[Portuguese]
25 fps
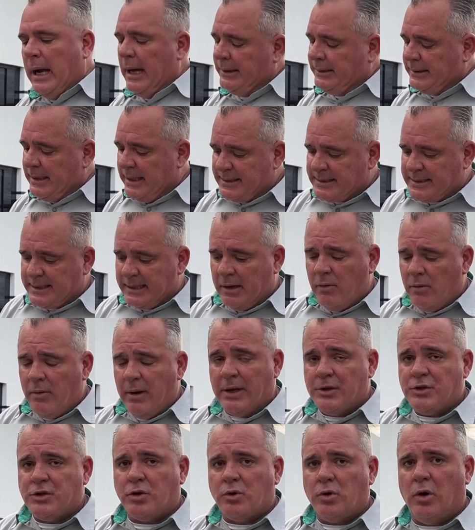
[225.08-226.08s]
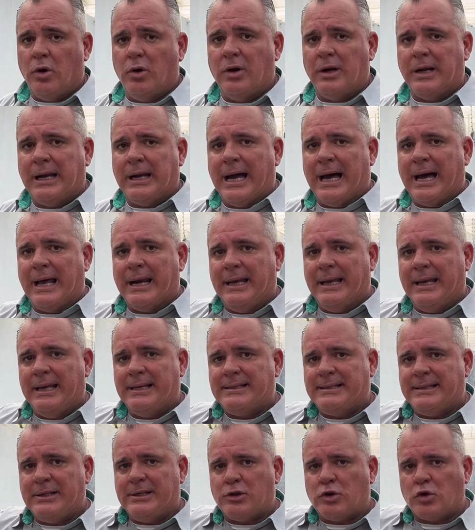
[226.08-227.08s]
intenção é de colocar
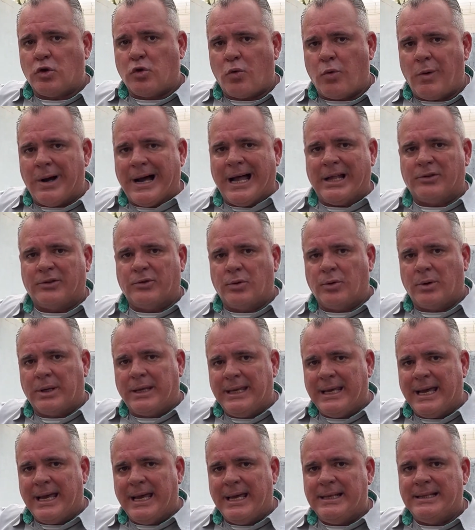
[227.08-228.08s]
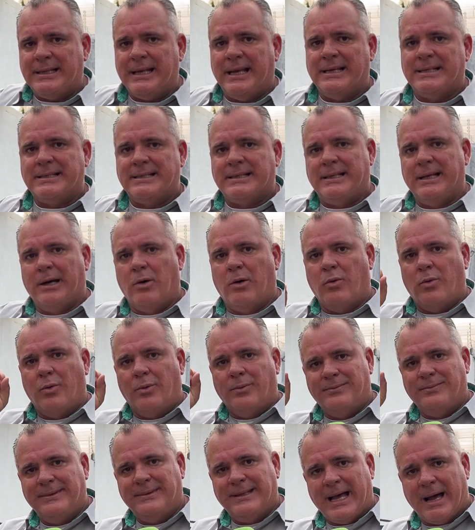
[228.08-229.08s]
esses quatro que ainda estão
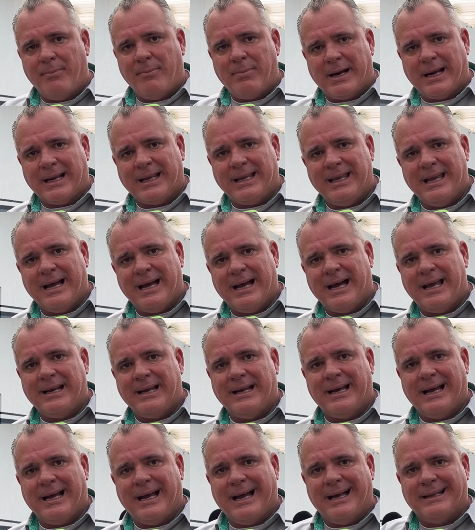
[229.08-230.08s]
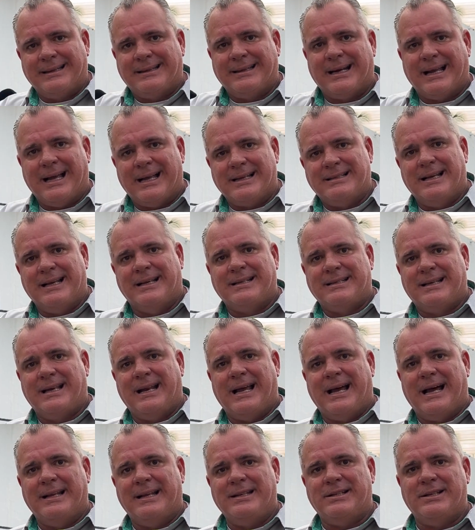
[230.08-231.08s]
na braquiária atrás das
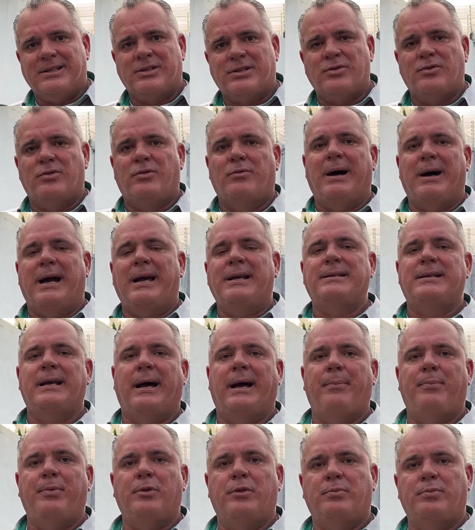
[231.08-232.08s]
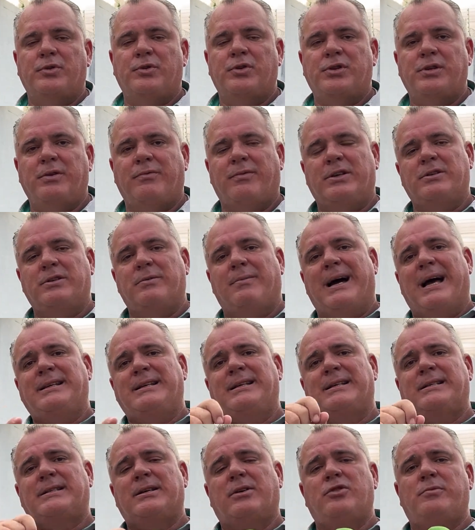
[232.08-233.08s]
grades o mais rápido possível. As
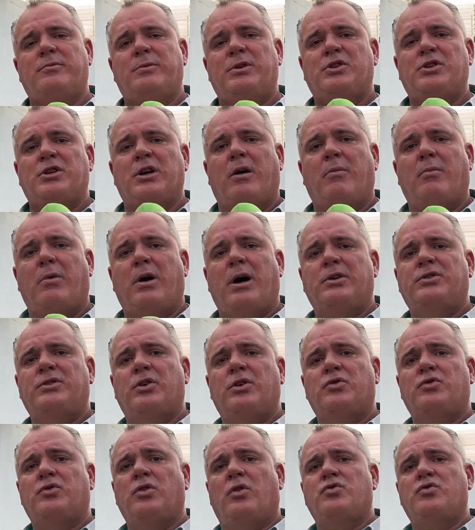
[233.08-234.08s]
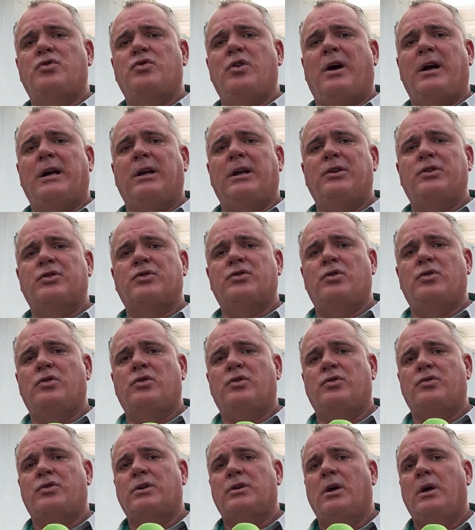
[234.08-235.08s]
imagens são de Michel Moles, eu sou o Joca de
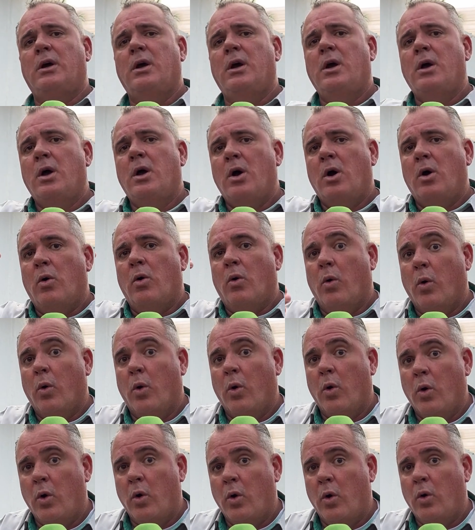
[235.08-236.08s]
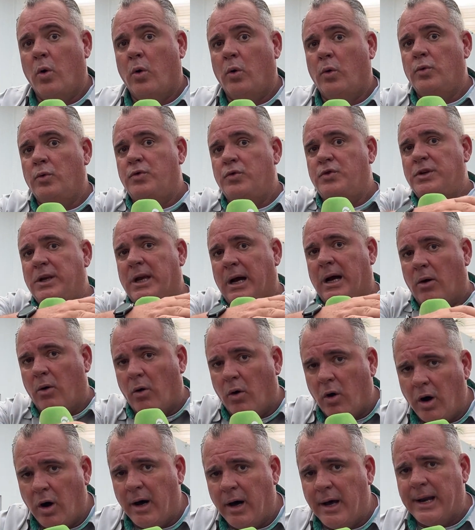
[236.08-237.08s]
Souza ou de a
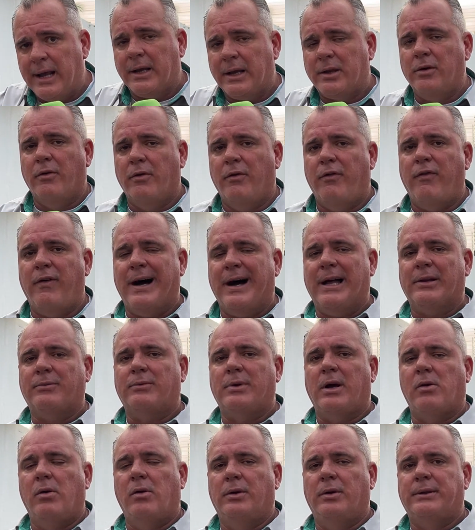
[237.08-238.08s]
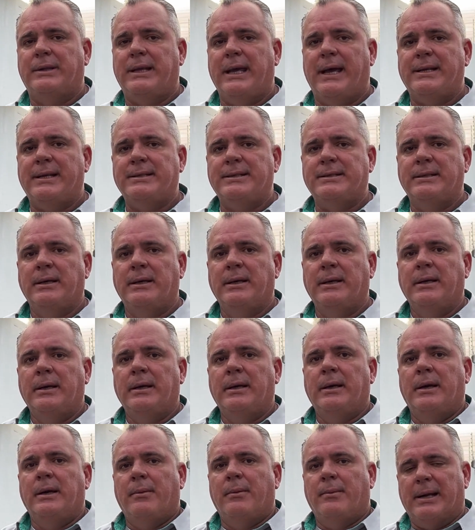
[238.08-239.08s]
hora que o fato acontece
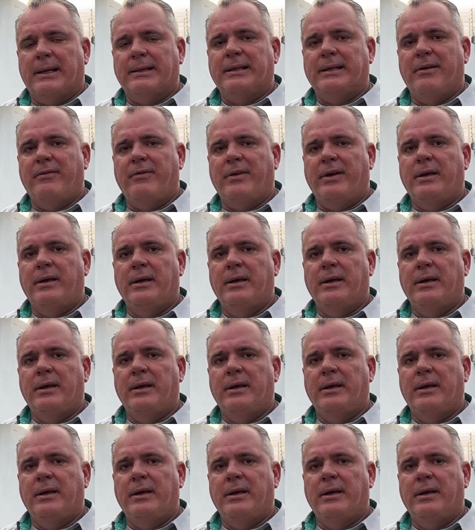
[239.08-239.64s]
para a TV.